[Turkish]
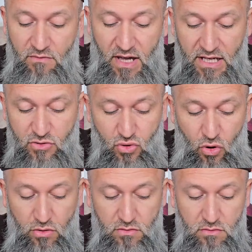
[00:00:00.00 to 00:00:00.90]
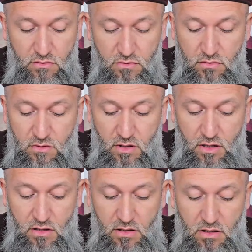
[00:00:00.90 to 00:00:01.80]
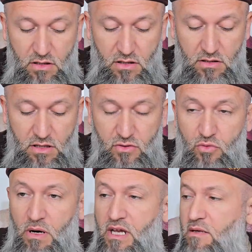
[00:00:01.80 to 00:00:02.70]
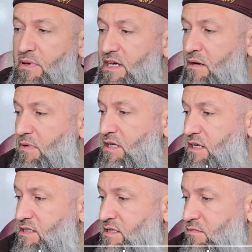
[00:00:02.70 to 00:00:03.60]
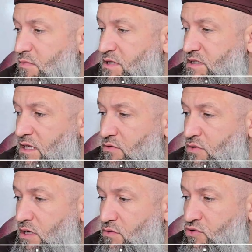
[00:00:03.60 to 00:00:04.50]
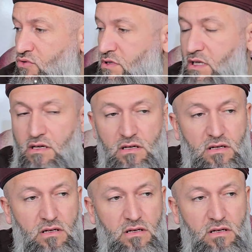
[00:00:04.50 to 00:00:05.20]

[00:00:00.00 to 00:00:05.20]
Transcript: Ve en son ne diyor? Bana ne peygamberin annesinden babasından diyor yani. Düşünsene.